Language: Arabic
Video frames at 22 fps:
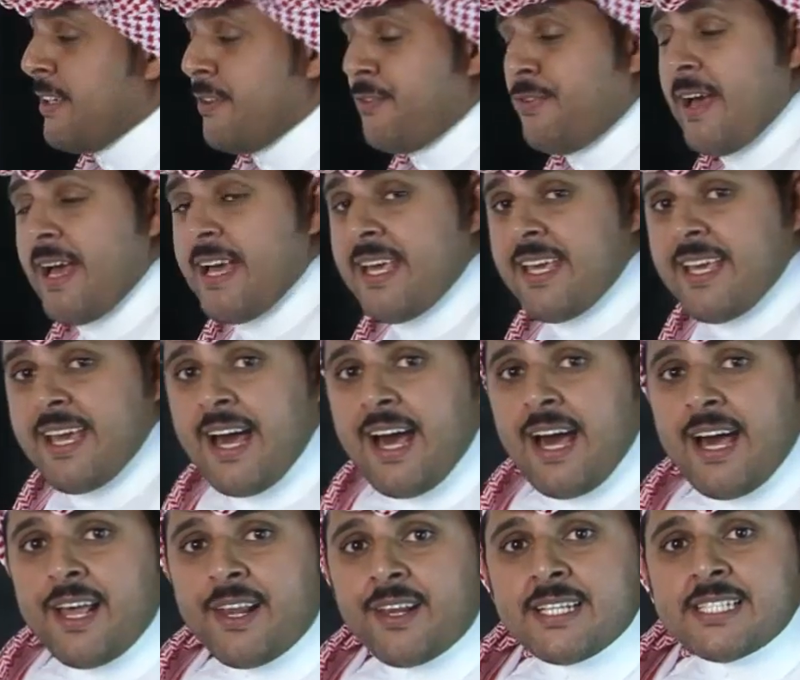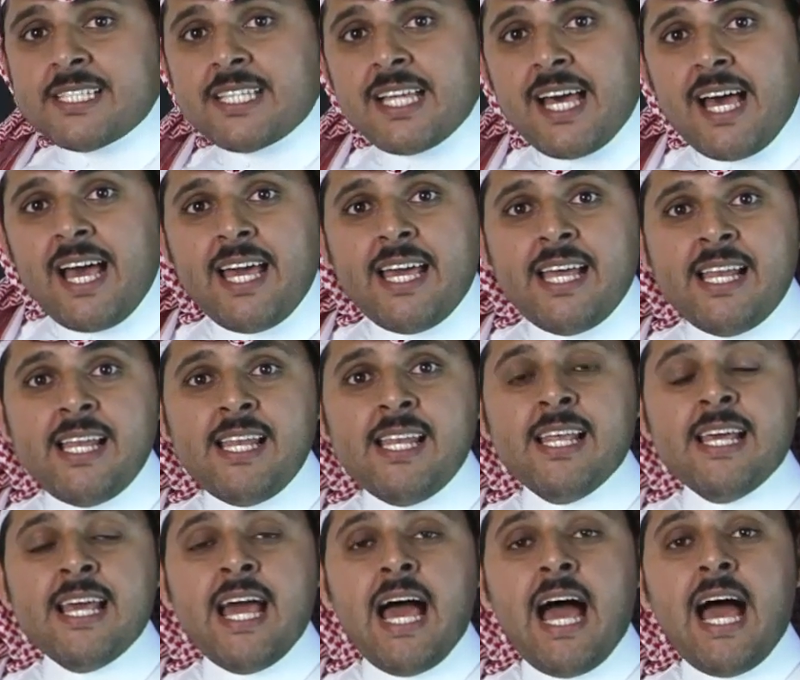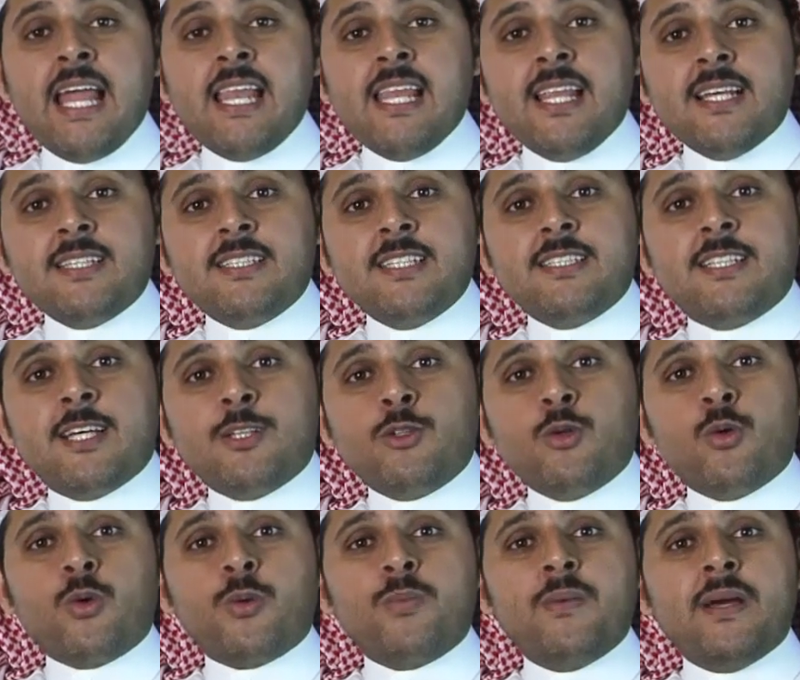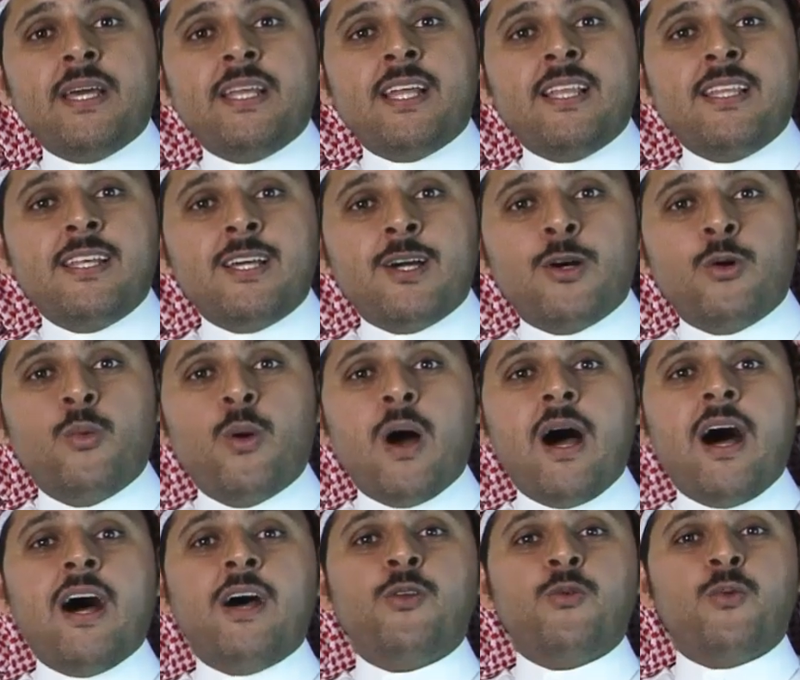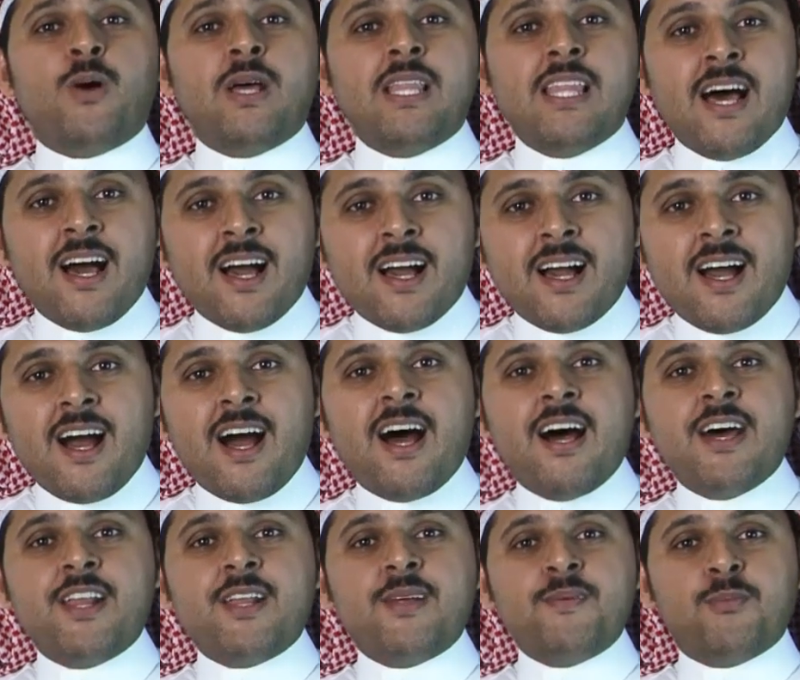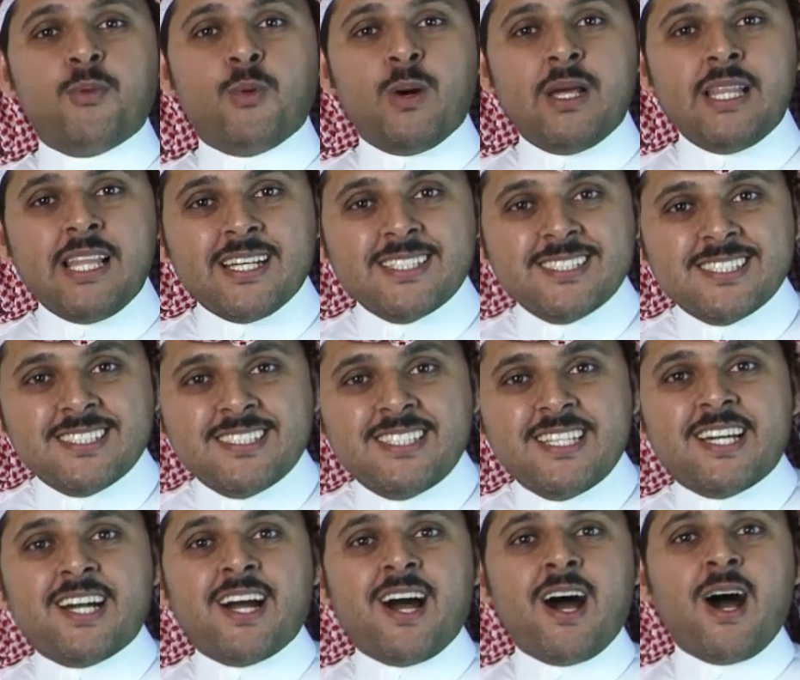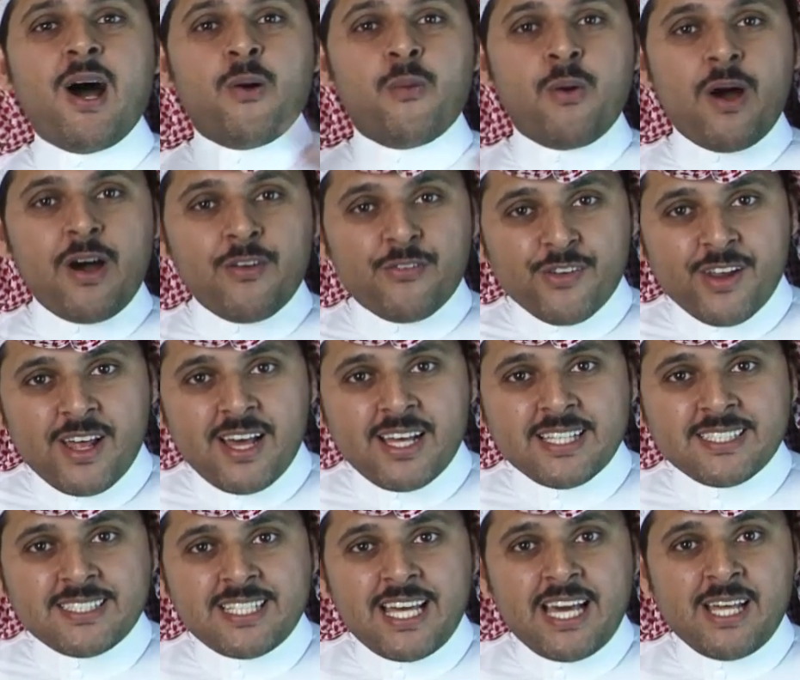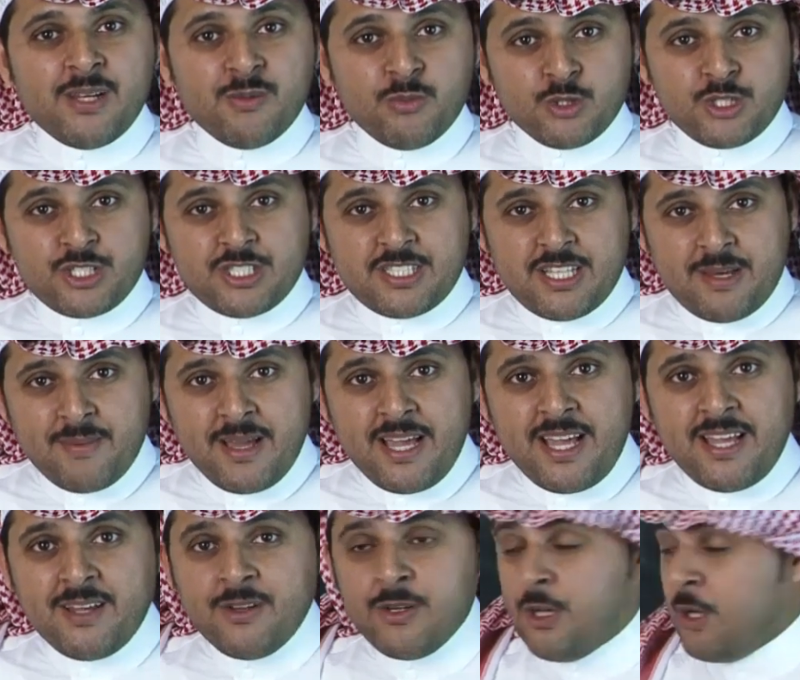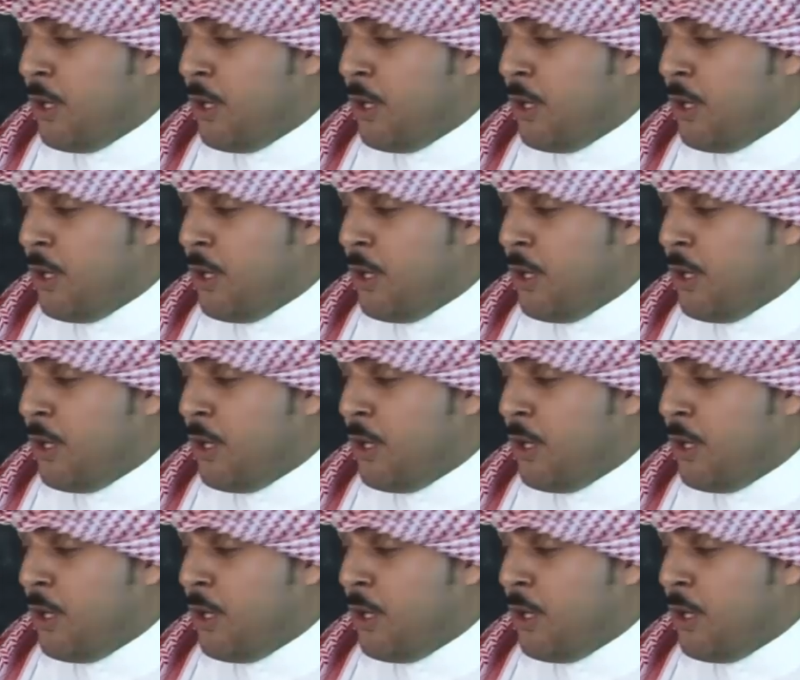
فهي الرسائل التي تدور بين الإخوان والأقارب والأصدقاء وأفراد المجتمع